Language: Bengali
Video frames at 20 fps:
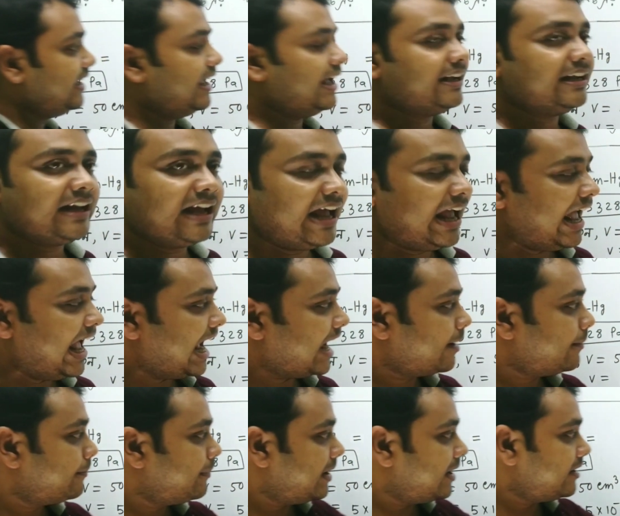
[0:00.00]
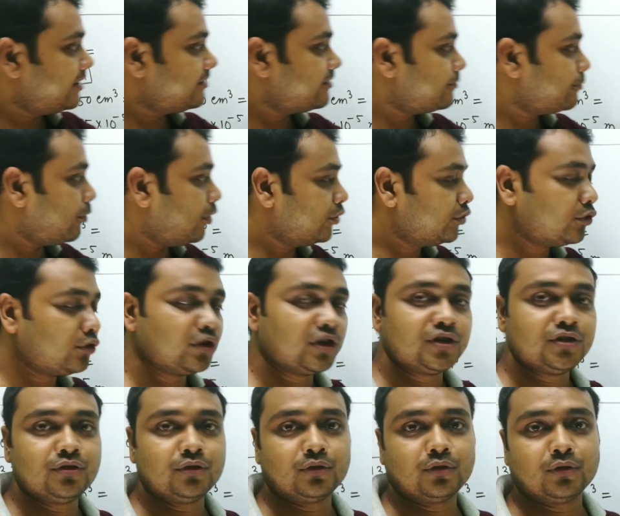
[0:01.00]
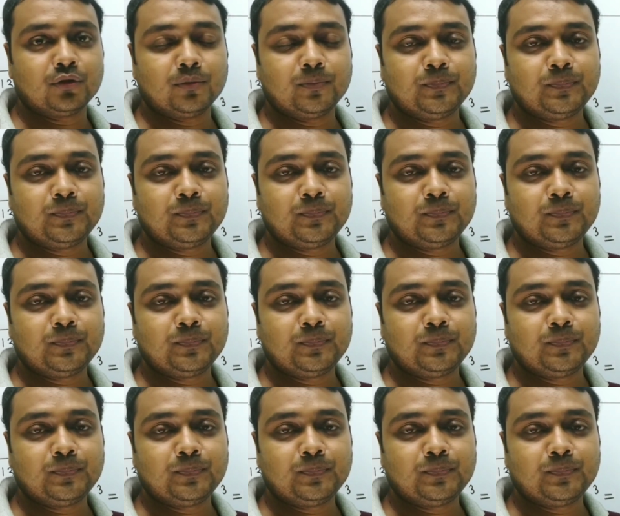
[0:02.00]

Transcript: এটা একবার স্পন্দনের জন্য